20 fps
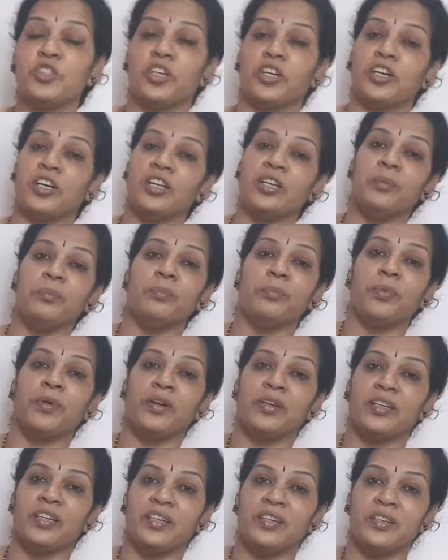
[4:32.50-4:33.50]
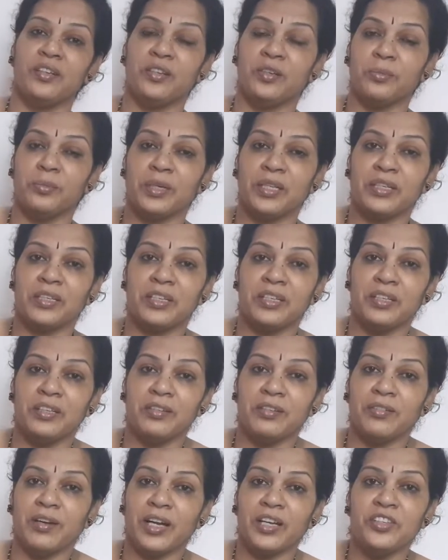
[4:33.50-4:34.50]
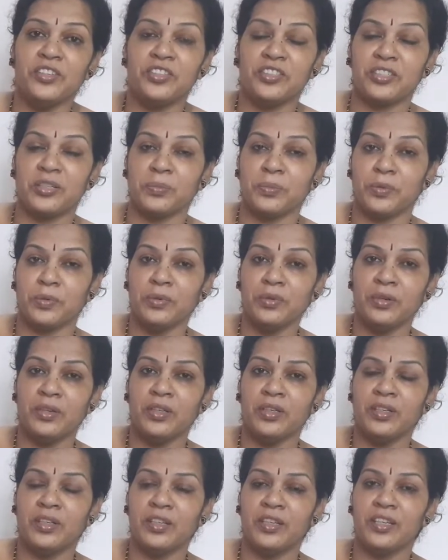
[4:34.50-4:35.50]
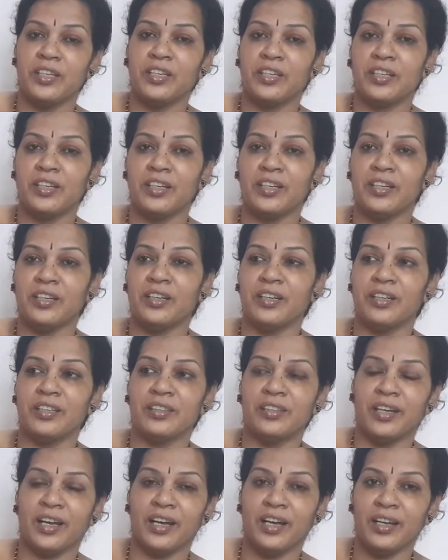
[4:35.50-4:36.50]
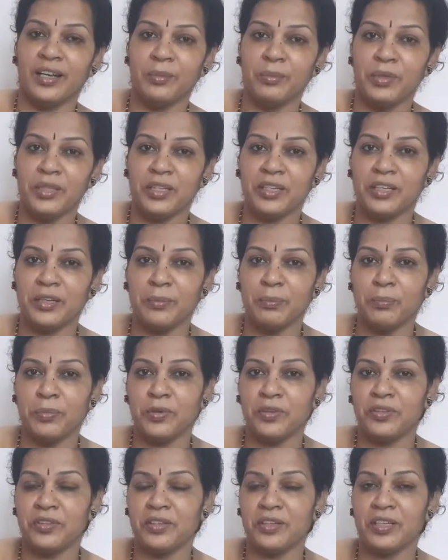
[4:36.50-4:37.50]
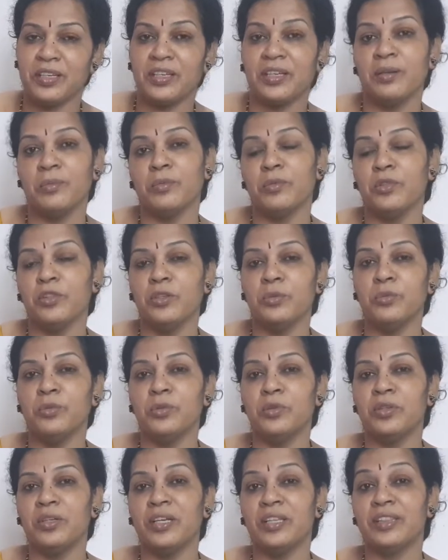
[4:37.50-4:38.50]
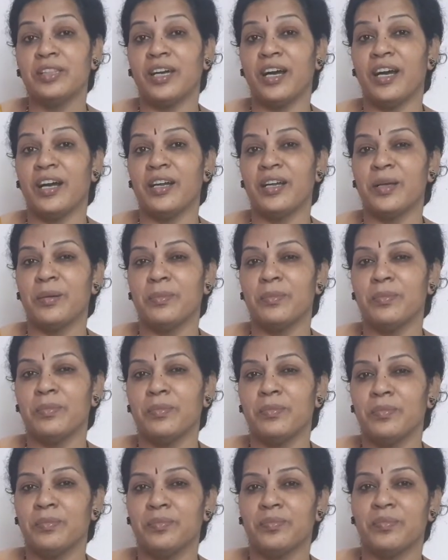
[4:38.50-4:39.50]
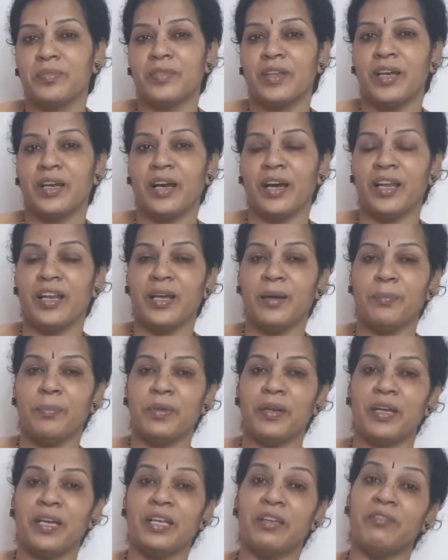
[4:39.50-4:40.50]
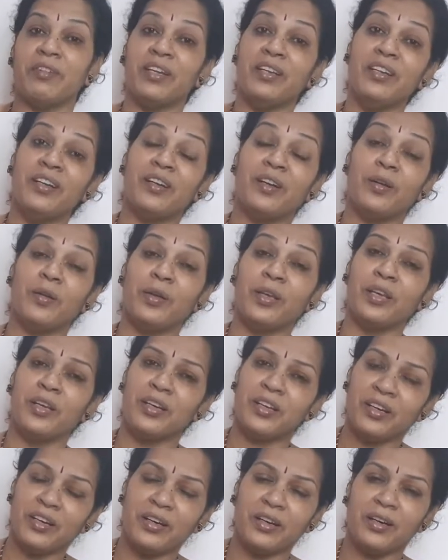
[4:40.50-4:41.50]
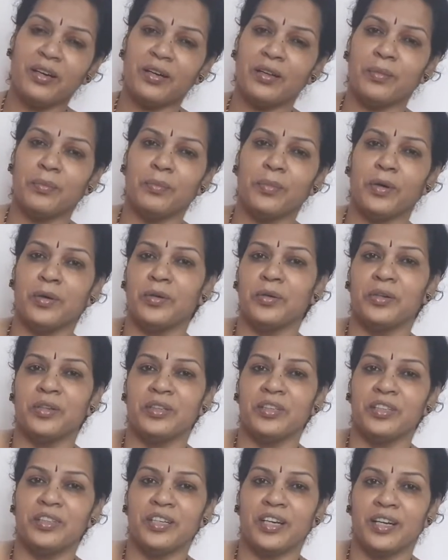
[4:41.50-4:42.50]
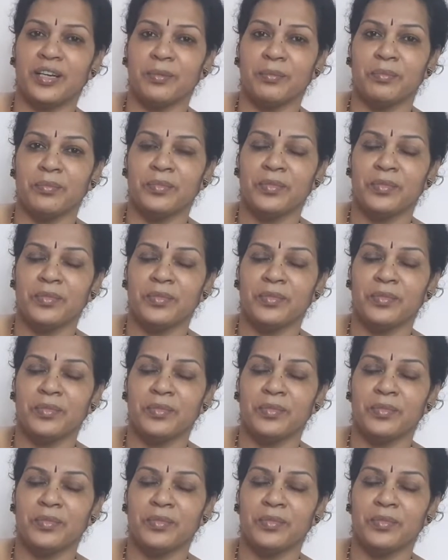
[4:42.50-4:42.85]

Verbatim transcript: చాలా ఇంపార్టెంట్ మనకి వాయించేటప్పుడు ఇక తాళం మీద గ్రిప్ వస్తే కనుక ముందు ముందుగా తాళం ఆలాపన ఇవన్నిట్లో ఇంకా బాగుంటుంది తాళం